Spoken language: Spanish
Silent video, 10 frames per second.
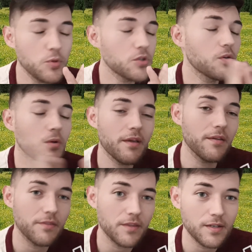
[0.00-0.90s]
pues lo voy a
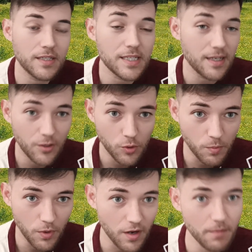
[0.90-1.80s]
decir sin ningún
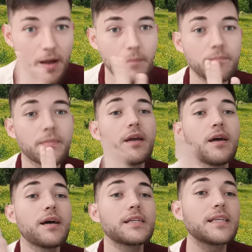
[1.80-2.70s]
problema.
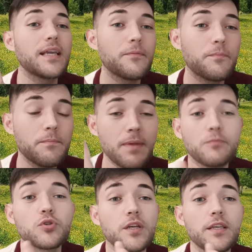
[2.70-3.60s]
Así que
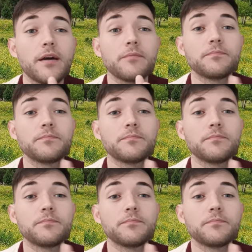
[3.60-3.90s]
vamos allá.